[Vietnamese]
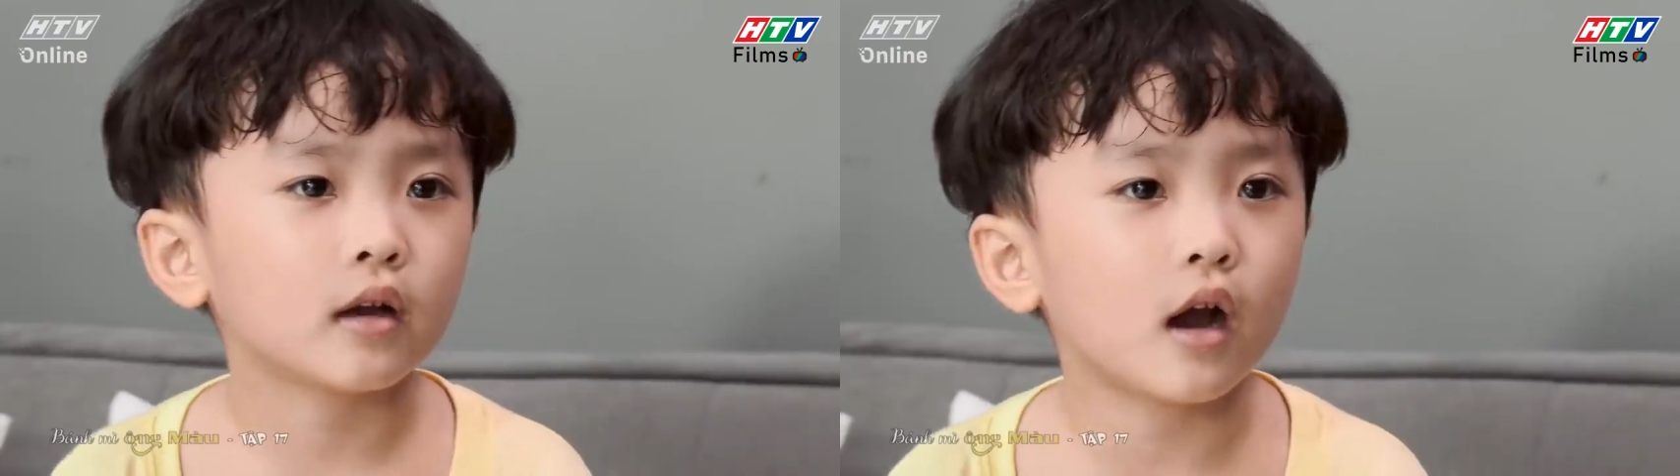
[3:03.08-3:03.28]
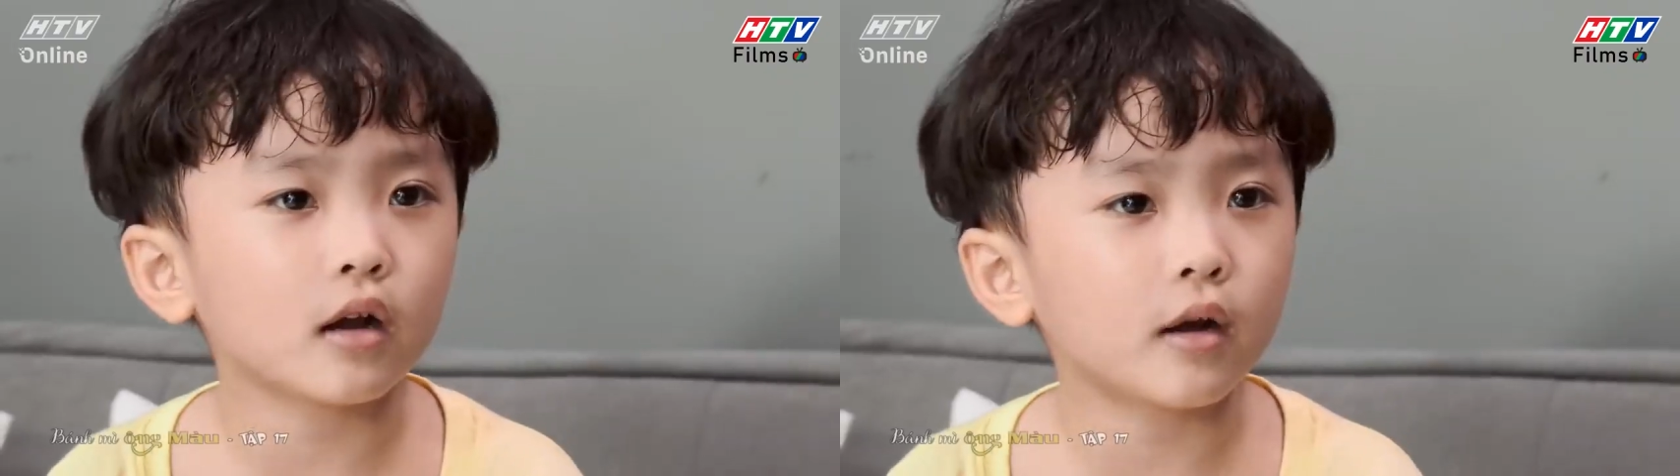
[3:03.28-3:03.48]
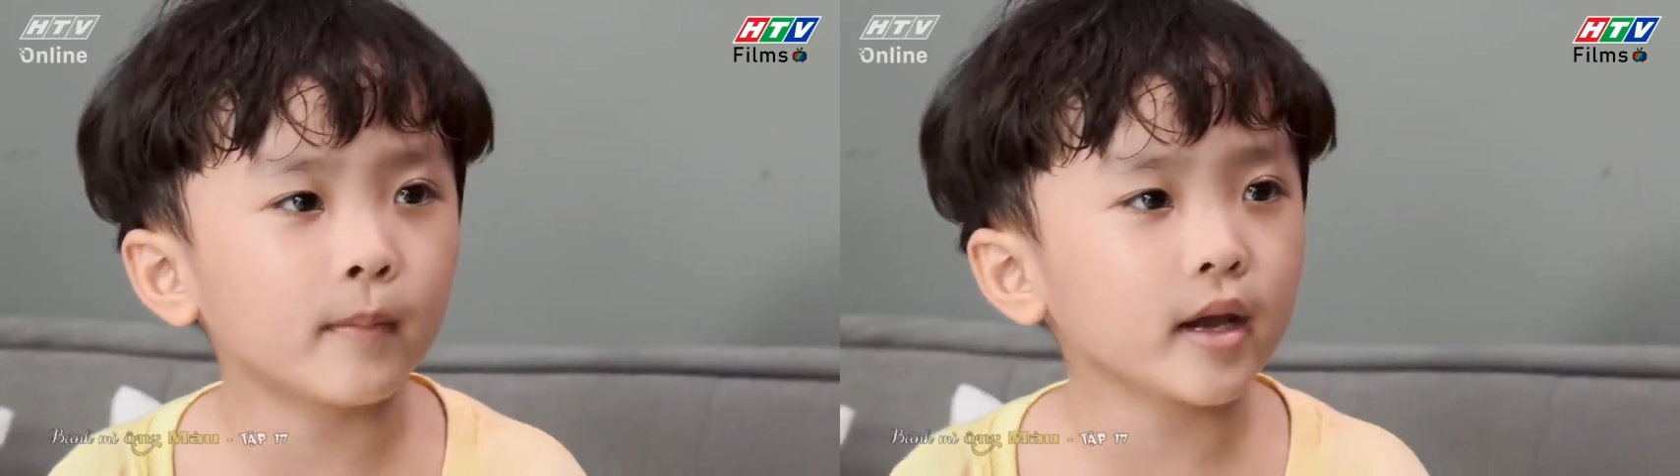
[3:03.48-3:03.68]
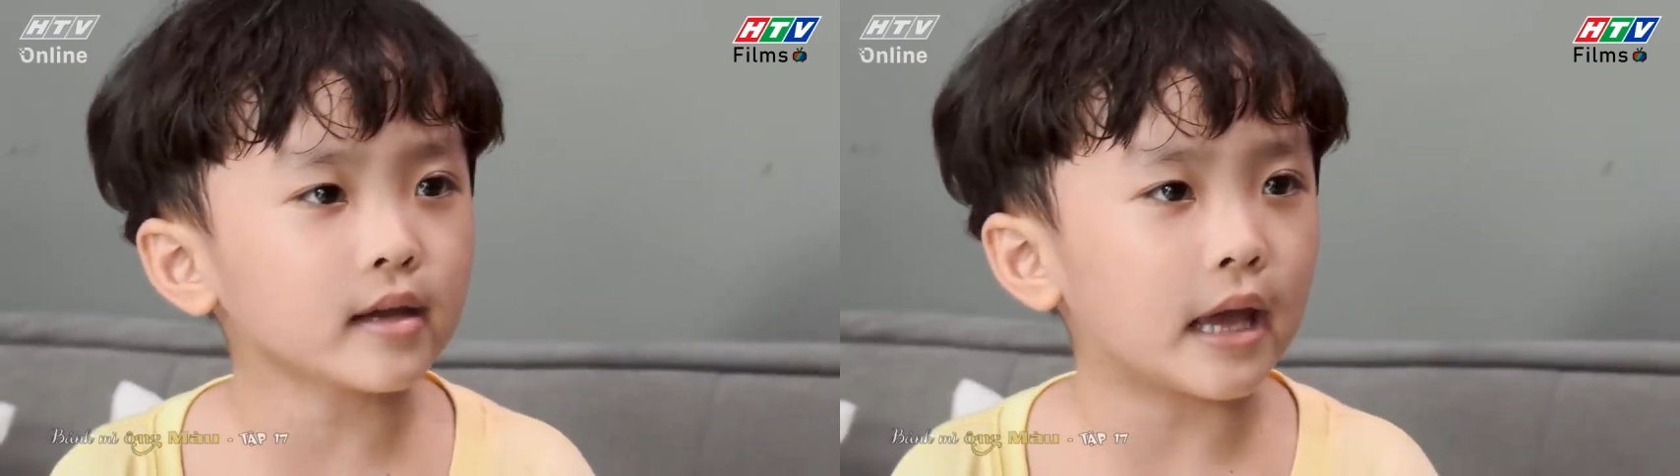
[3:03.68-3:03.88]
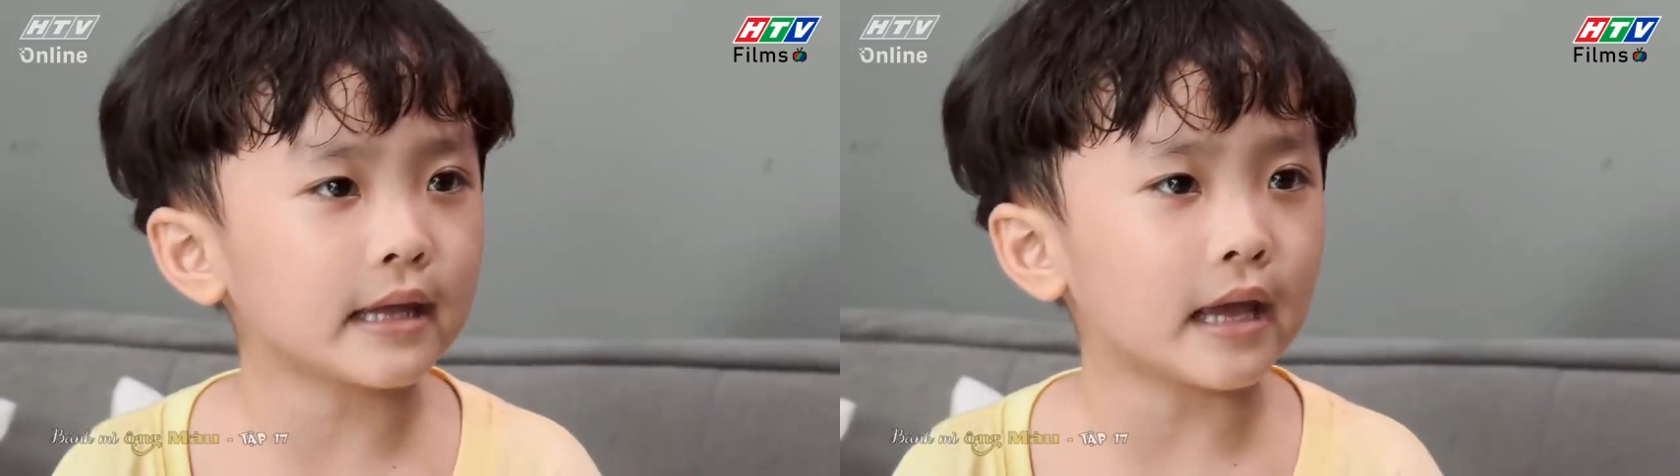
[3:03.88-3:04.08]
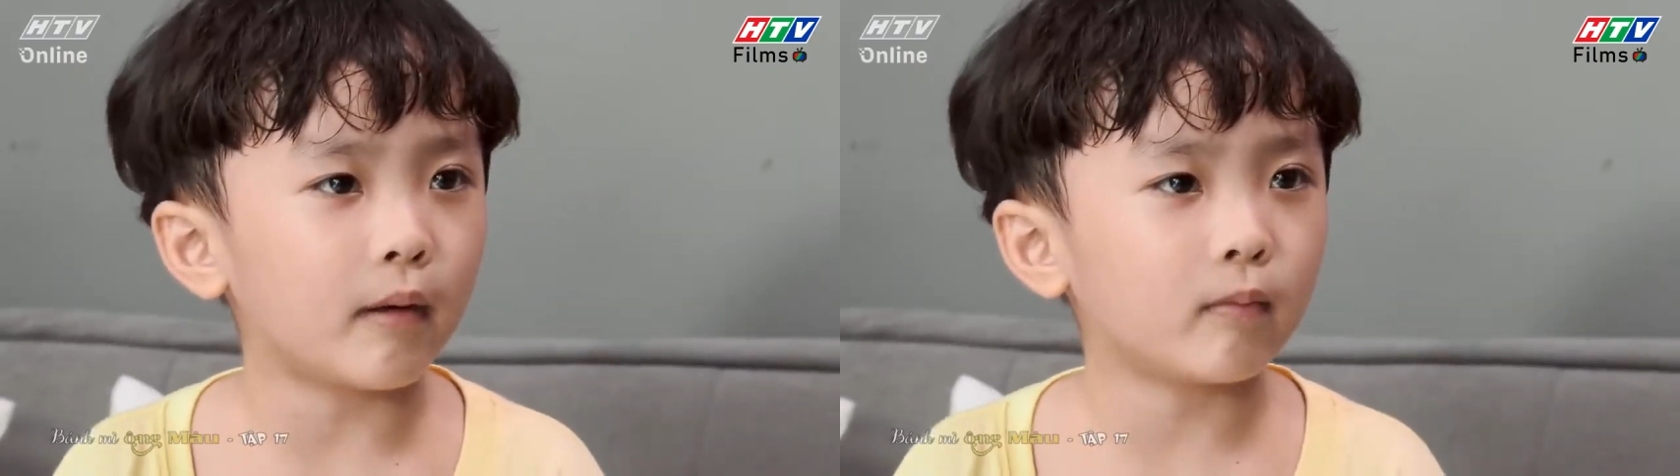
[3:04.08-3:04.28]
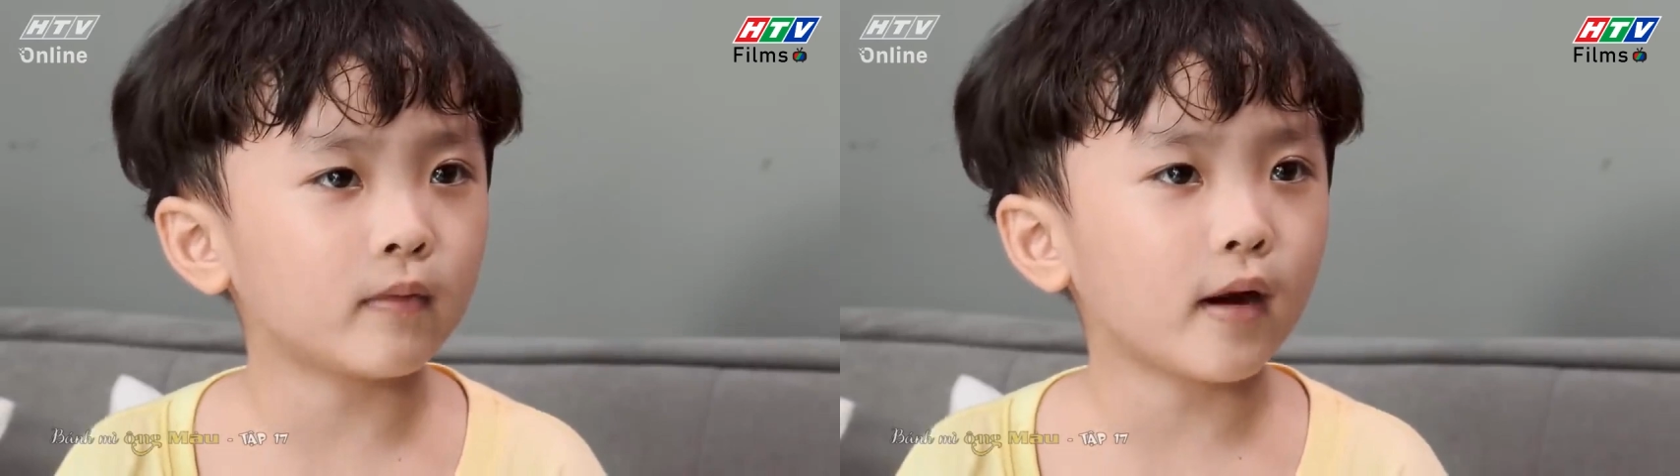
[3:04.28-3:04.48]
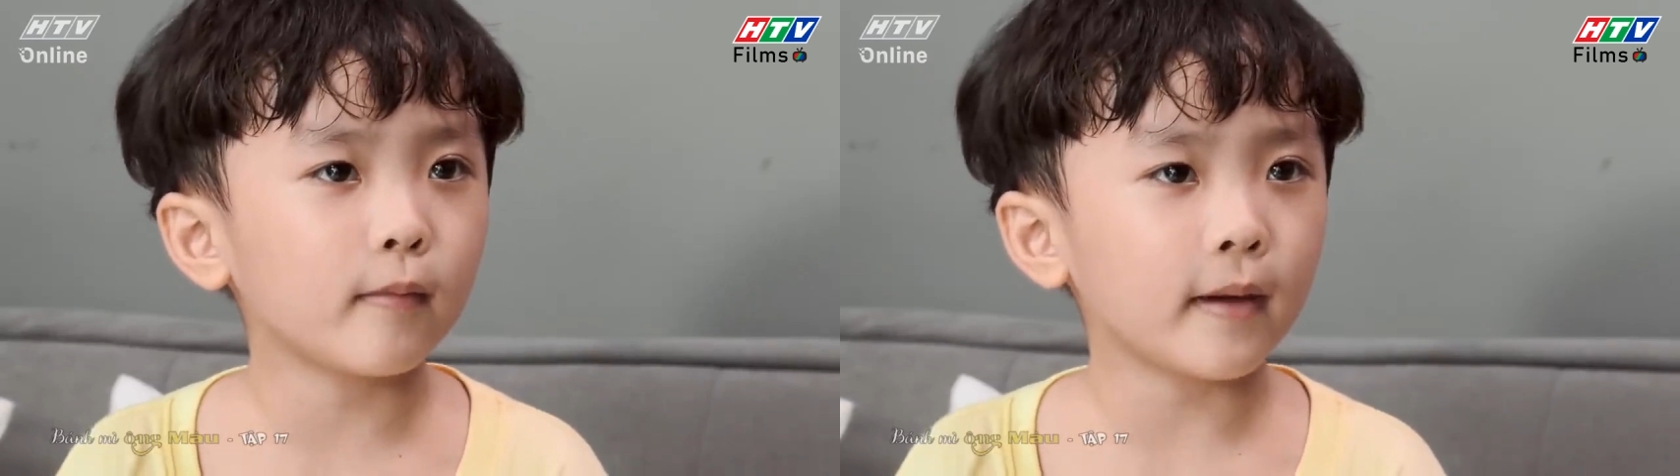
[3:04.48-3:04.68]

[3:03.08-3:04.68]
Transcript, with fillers: Con không biết giả giọng gấu